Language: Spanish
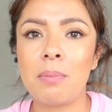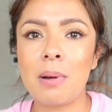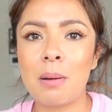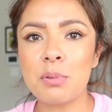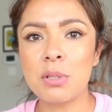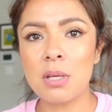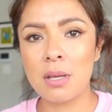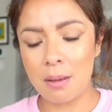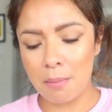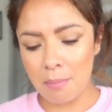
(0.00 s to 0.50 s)

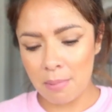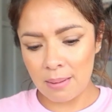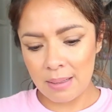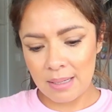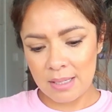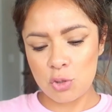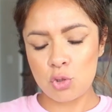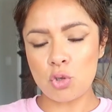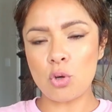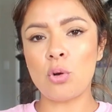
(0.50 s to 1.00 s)
Vamos a
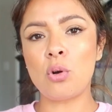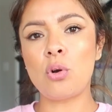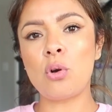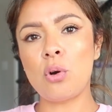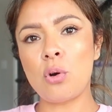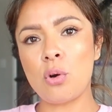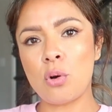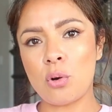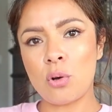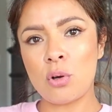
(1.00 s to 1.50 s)
llamarle
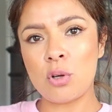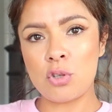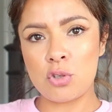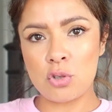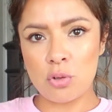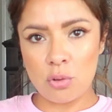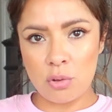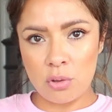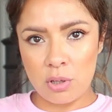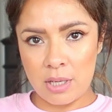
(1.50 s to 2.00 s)
chongo...
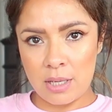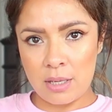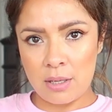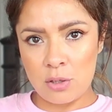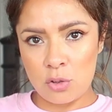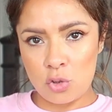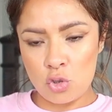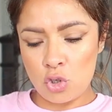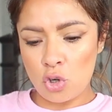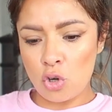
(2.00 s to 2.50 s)
¿Chongo
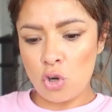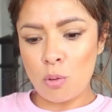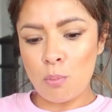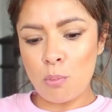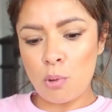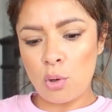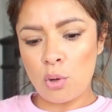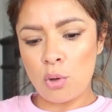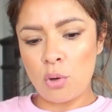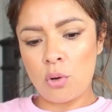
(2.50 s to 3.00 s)
qué? Chongo
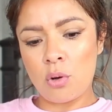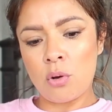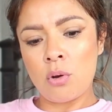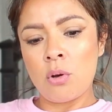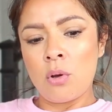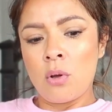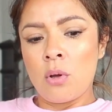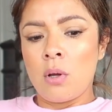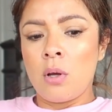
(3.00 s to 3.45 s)
molongo.